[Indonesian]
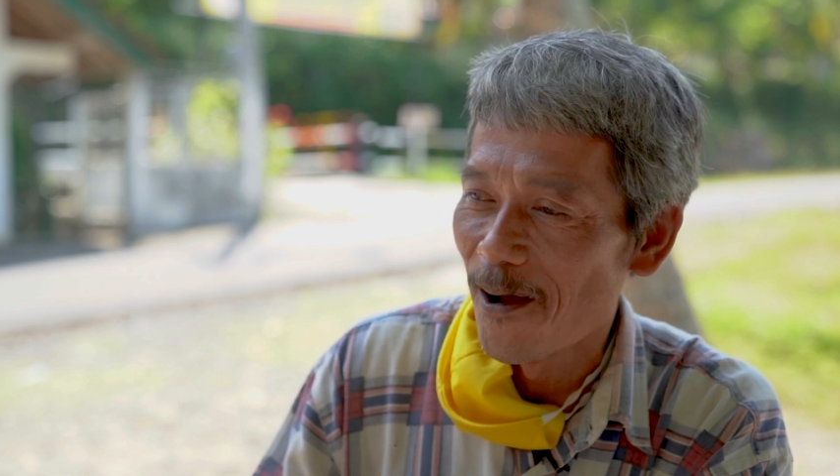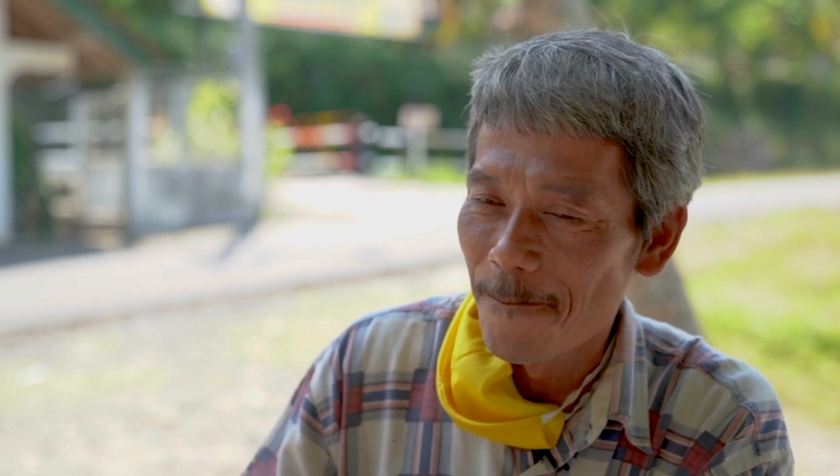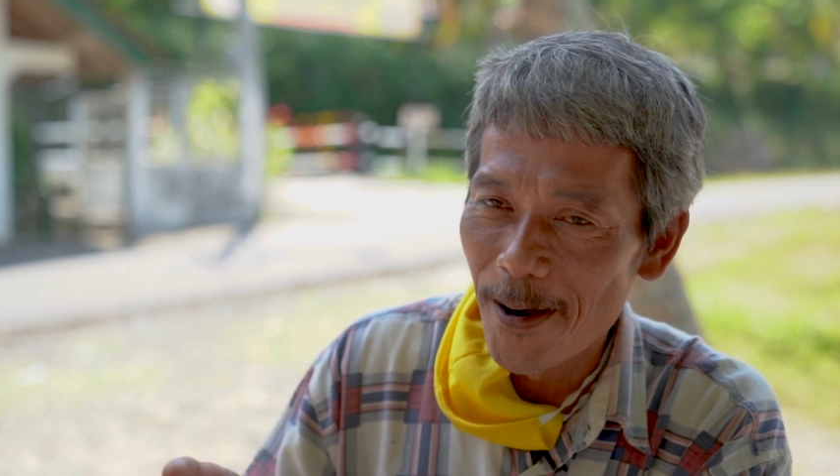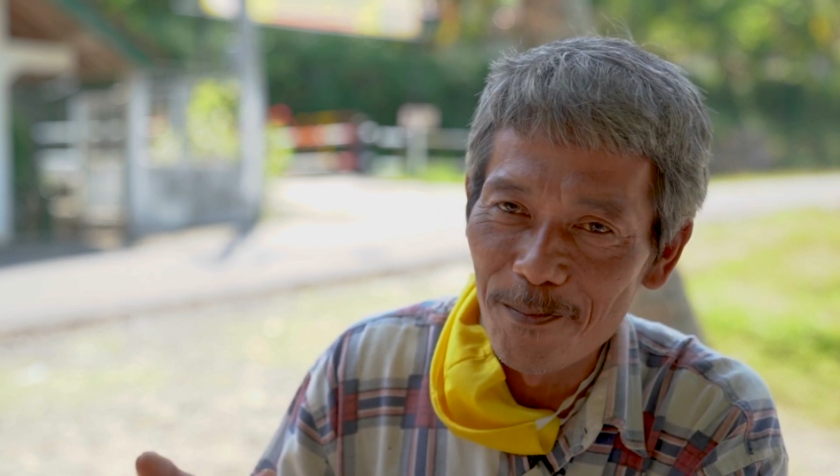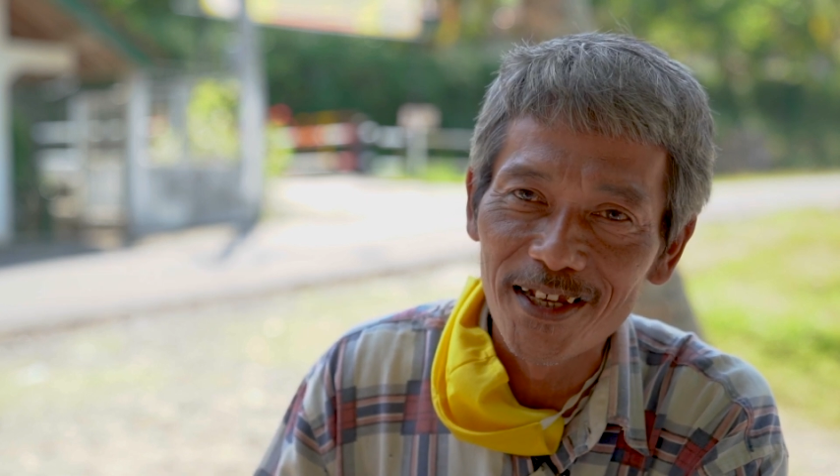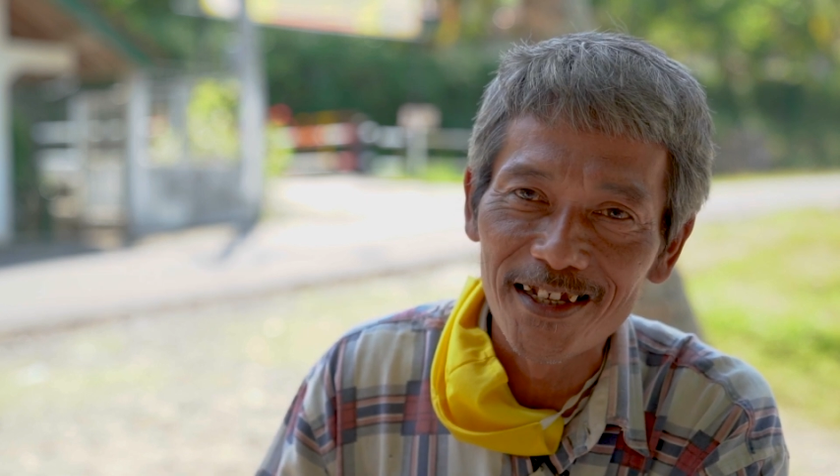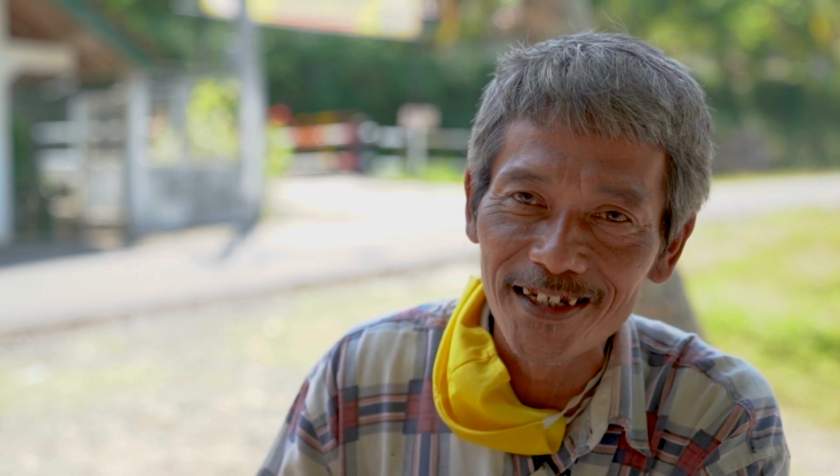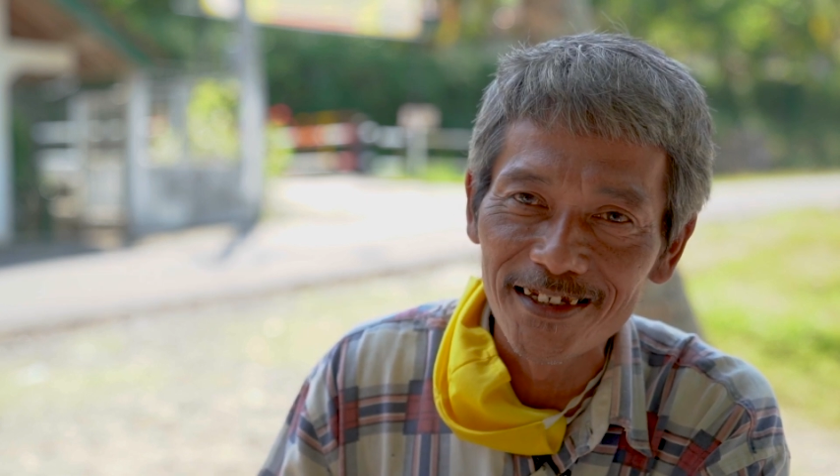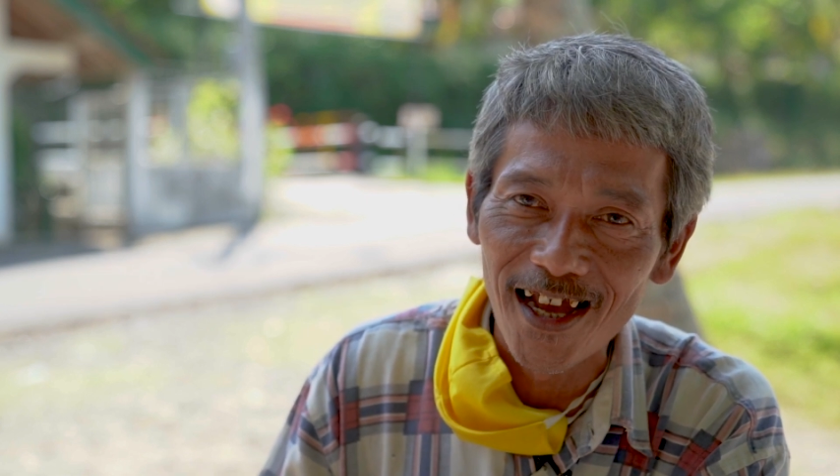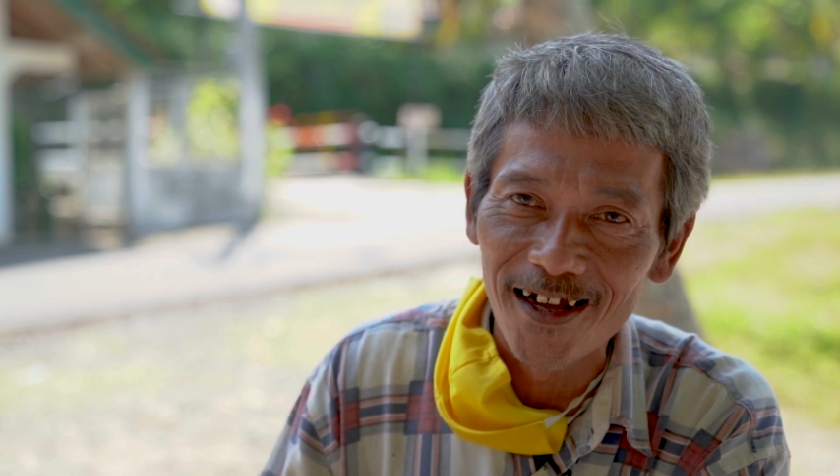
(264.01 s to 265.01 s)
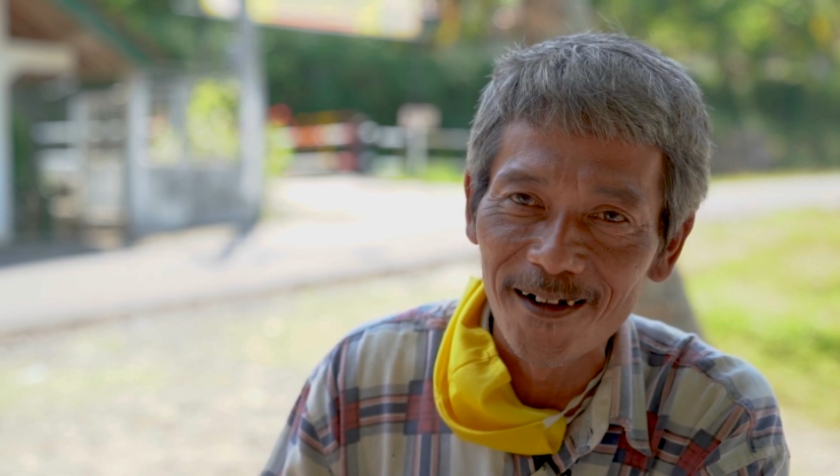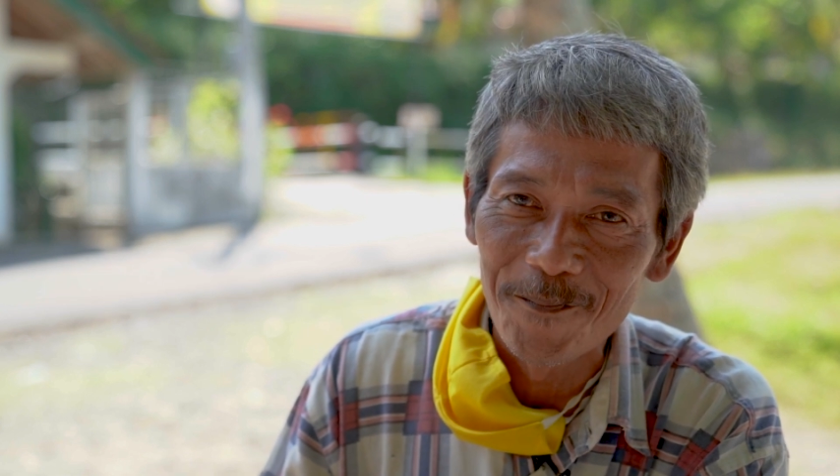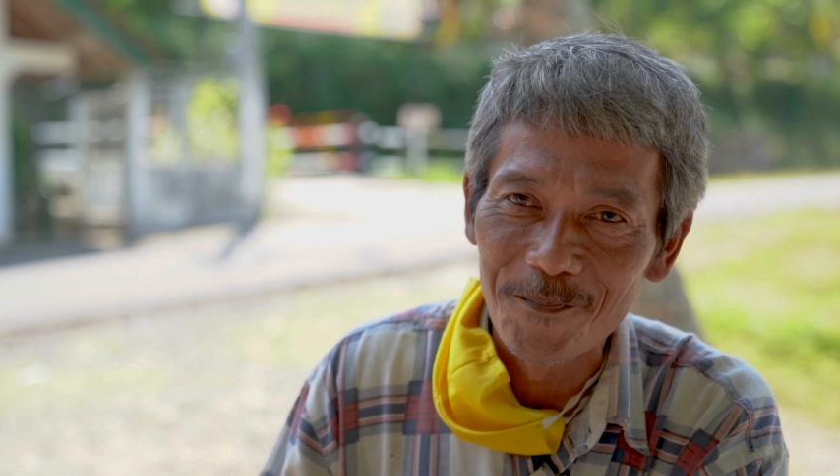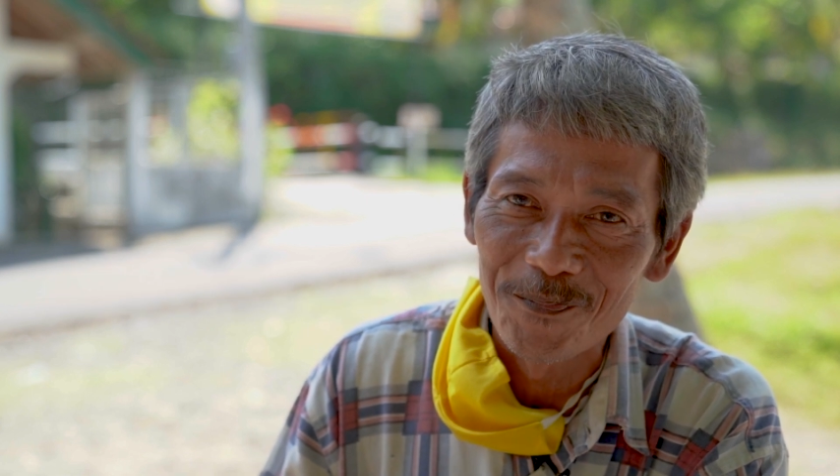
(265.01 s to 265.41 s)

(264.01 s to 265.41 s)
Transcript: membuat yang